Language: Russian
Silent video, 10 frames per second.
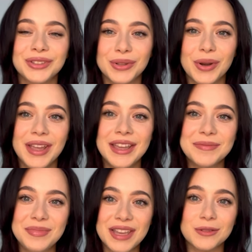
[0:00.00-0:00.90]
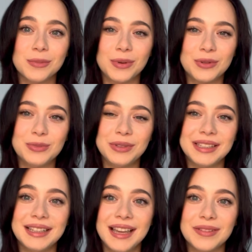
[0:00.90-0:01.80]
но первой покупки
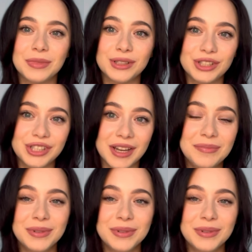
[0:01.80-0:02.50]
для малыша,